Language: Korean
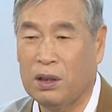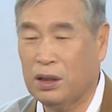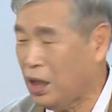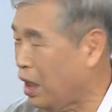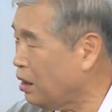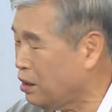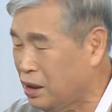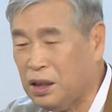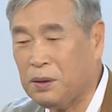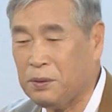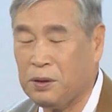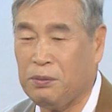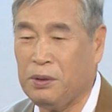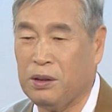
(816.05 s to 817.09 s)
야,
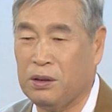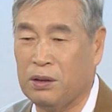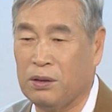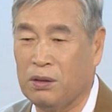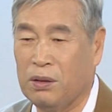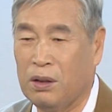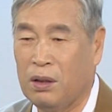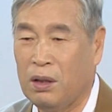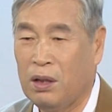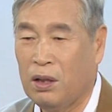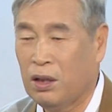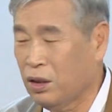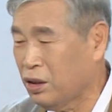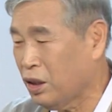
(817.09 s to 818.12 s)
20점이거든요.
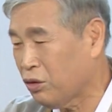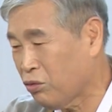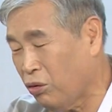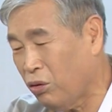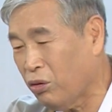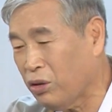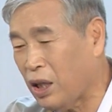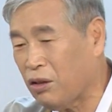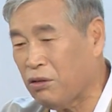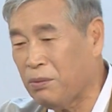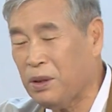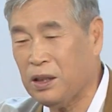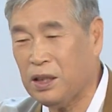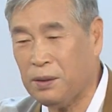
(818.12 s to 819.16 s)
근데 둘로
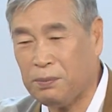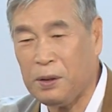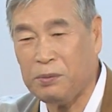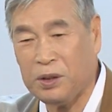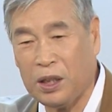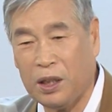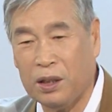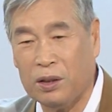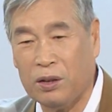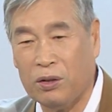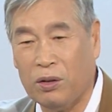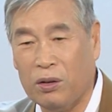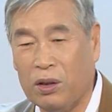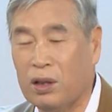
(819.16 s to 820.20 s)
나누면
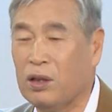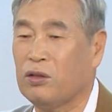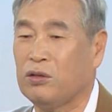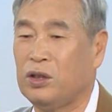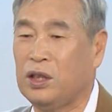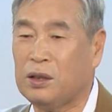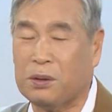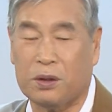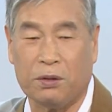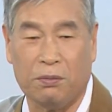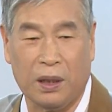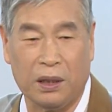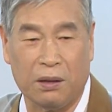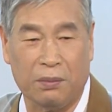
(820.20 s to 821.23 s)
10점씩이거든요. 그리고 20점
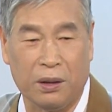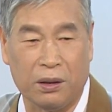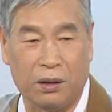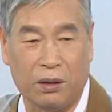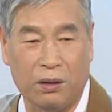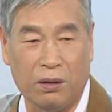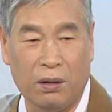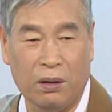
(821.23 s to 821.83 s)
만점이거든요.